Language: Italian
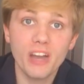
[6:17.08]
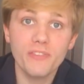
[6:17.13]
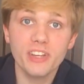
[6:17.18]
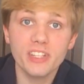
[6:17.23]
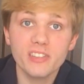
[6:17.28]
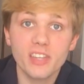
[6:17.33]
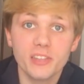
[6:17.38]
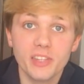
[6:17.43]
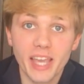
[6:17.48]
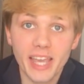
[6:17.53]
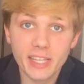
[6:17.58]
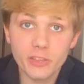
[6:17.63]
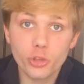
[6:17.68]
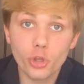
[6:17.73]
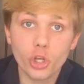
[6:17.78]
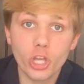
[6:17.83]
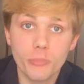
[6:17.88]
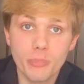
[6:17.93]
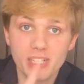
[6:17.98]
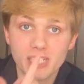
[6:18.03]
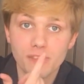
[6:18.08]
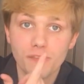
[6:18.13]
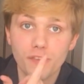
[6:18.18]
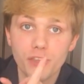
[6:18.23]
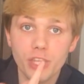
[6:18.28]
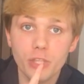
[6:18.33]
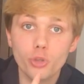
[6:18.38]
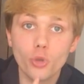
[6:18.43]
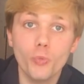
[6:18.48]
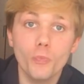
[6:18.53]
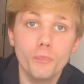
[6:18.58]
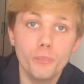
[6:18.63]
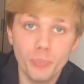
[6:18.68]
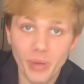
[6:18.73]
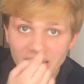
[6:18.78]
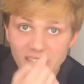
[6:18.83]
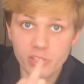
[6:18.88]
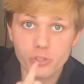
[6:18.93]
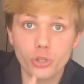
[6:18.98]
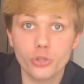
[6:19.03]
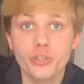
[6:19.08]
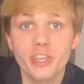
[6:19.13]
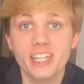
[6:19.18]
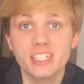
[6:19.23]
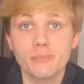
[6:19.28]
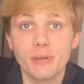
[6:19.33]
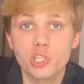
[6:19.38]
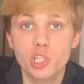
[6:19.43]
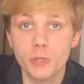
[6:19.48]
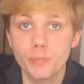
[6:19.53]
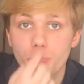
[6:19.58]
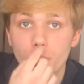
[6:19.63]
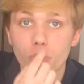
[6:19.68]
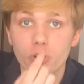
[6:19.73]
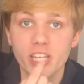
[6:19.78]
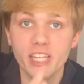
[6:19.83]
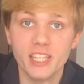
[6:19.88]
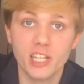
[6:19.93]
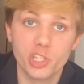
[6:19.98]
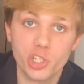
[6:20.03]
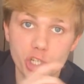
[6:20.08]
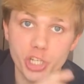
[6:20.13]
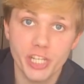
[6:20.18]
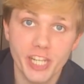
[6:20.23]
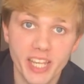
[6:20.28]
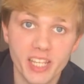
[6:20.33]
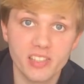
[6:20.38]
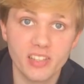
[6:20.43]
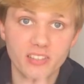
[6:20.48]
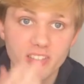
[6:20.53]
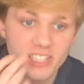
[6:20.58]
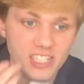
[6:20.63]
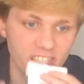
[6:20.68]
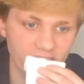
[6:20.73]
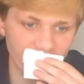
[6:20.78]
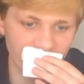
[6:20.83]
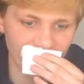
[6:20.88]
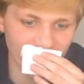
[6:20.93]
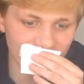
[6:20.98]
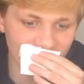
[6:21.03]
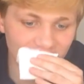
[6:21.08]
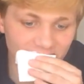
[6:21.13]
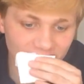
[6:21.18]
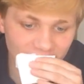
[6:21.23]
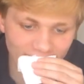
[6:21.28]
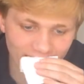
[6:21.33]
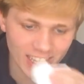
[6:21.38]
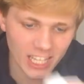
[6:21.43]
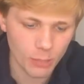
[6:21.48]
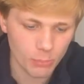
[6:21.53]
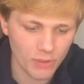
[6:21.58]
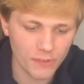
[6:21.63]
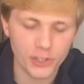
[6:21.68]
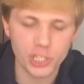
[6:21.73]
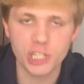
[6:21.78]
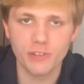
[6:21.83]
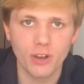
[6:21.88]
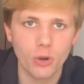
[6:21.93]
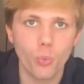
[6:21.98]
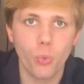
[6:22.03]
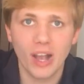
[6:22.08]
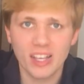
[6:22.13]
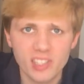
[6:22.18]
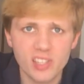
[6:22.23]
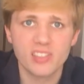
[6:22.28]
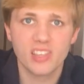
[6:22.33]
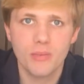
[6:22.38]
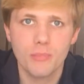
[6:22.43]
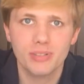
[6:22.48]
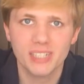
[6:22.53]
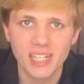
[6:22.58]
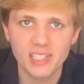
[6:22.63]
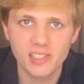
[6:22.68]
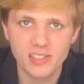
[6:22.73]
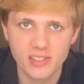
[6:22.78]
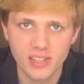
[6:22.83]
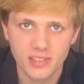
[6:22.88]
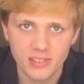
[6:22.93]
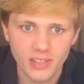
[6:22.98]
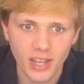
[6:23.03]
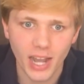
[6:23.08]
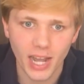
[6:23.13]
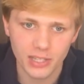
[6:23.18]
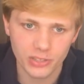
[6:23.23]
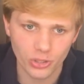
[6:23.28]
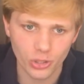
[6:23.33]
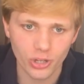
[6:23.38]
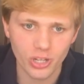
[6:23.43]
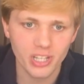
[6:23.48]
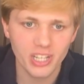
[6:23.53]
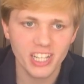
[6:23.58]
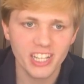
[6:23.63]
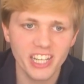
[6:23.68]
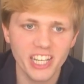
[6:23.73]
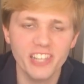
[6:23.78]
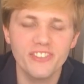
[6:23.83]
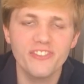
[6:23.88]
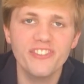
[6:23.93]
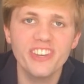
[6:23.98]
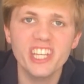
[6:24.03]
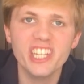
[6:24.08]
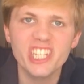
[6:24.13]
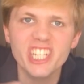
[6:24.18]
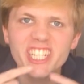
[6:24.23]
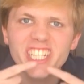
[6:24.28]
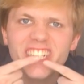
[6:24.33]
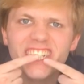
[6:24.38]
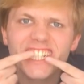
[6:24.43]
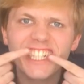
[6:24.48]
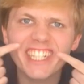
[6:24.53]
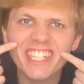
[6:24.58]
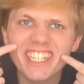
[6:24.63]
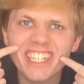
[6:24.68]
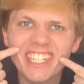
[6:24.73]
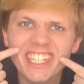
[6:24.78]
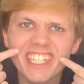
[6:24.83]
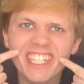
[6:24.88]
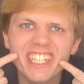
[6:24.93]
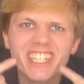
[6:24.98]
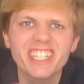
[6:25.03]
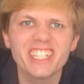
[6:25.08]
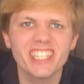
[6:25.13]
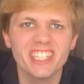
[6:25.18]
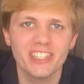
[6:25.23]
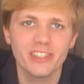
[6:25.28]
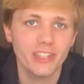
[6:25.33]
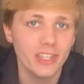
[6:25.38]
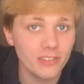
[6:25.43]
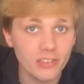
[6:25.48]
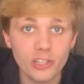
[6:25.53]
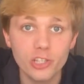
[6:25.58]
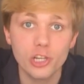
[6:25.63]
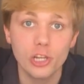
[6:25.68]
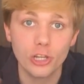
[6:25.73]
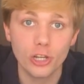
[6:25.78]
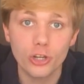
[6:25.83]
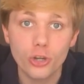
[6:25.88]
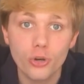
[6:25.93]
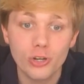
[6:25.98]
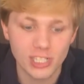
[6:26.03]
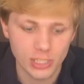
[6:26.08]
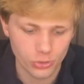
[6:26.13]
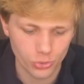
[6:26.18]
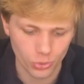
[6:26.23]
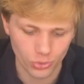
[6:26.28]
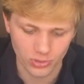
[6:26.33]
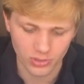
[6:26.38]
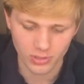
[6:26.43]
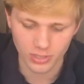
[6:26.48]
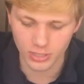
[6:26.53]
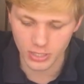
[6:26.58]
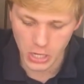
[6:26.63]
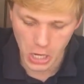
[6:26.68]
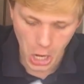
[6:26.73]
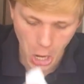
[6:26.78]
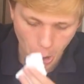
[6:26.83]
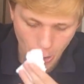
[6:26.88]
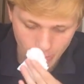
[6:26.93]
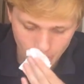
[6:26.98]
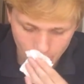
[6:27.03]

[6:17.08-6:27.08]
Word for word: mi avete detto che mi era finito un pezzo di erba cipollina cinese tra i denti, che mi faceva quasi sembrare sdentato, e invece ah, i denti ce li ho ancora tutti,